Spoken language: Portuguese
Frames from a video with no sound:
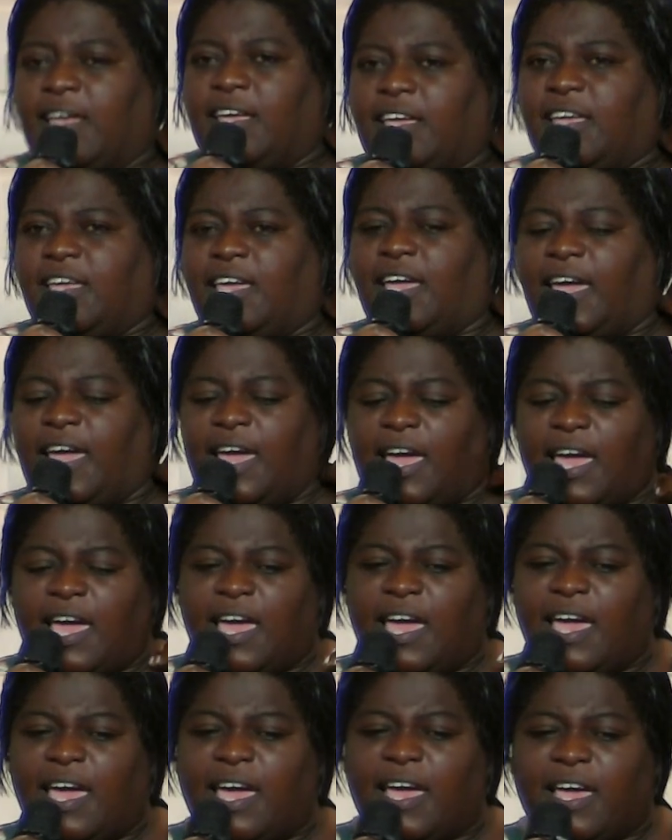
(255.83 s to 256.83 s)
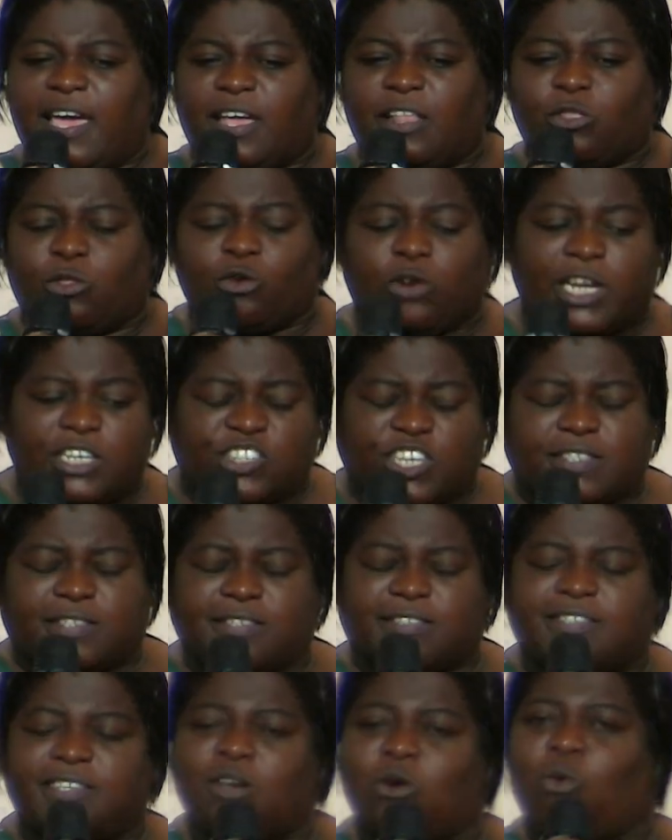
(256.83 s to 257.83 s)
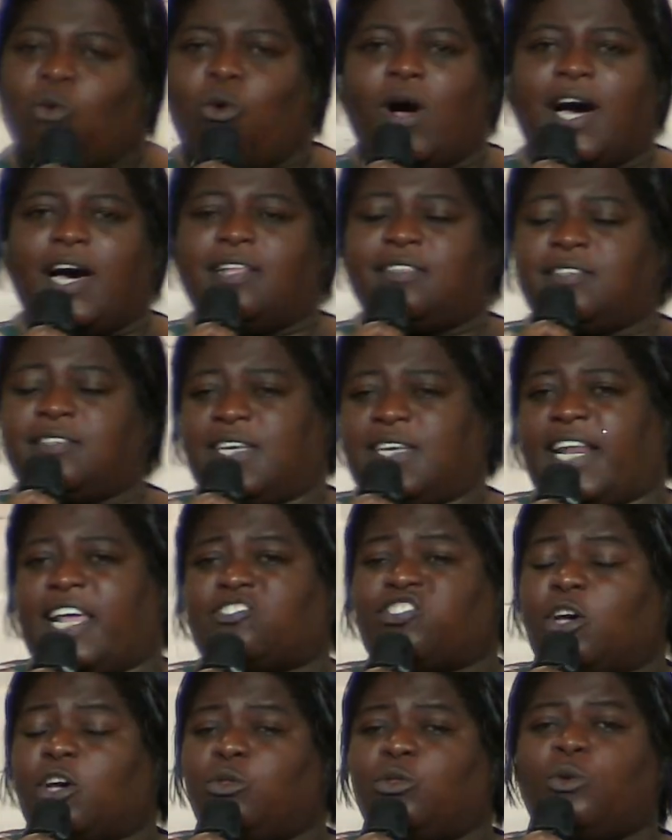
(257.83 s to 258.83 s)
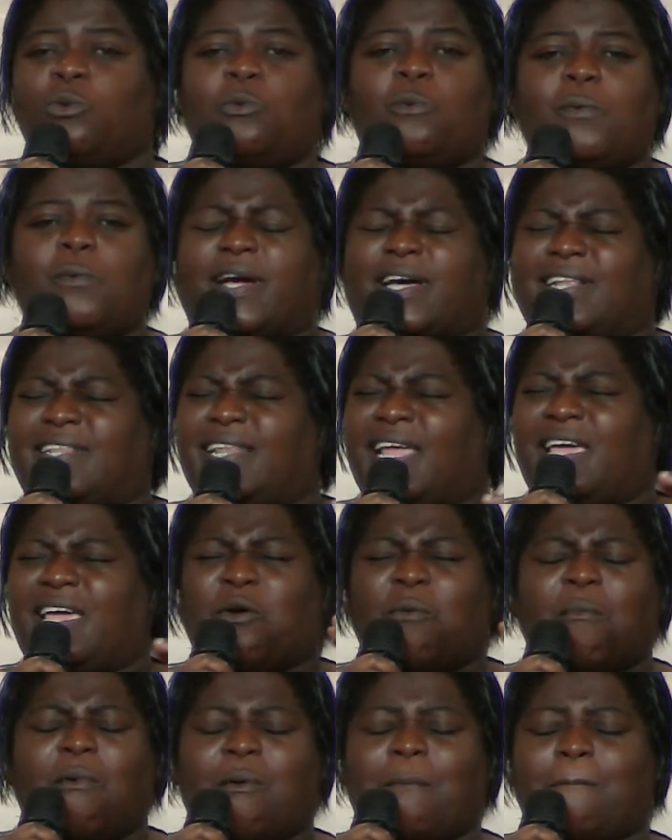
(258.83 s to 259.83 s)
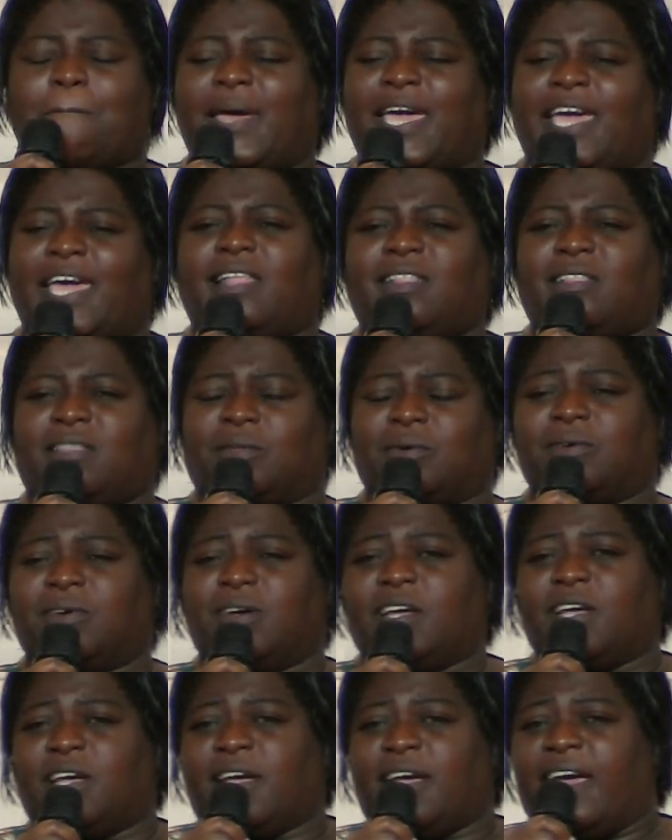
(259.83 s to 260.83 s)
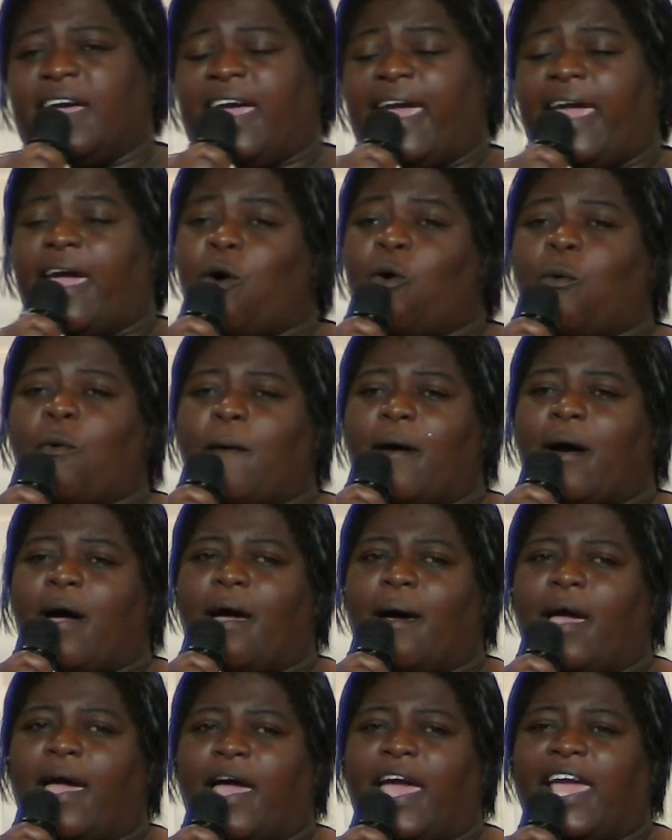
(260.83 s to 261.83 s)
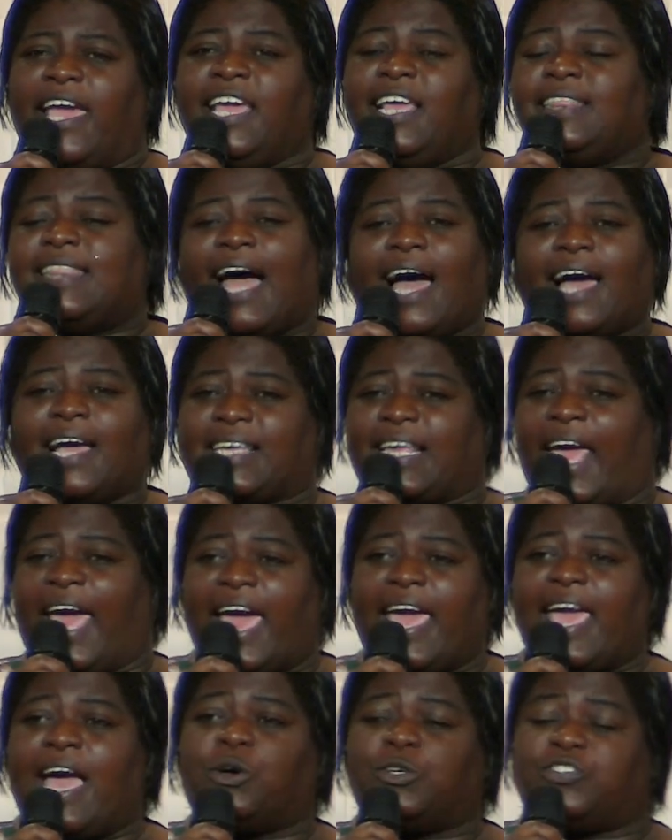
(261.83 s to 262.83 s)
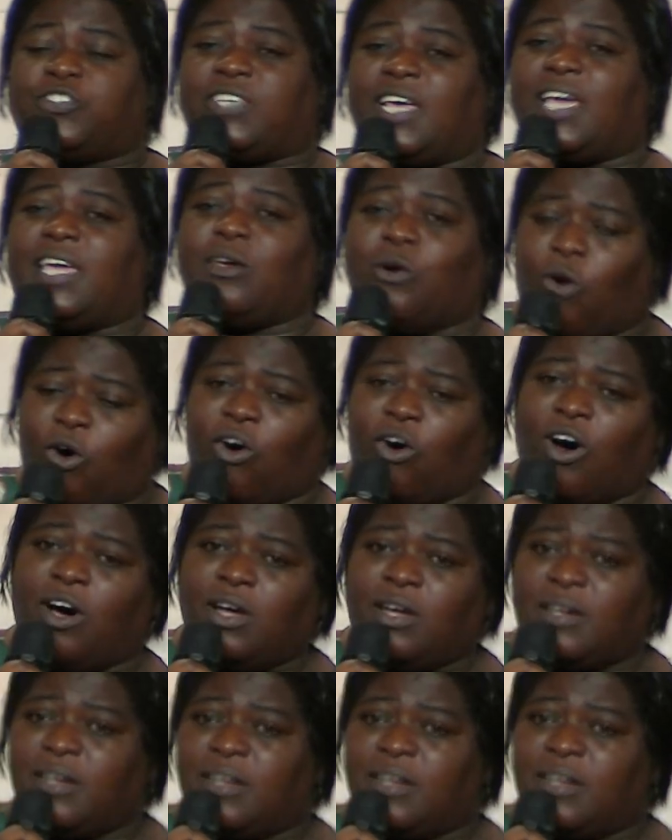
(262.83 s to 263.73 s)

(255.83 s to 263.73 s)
E durante esses cinco anos, igreja, eu nunca, nenhum momento, eu indaguei ao Senhor,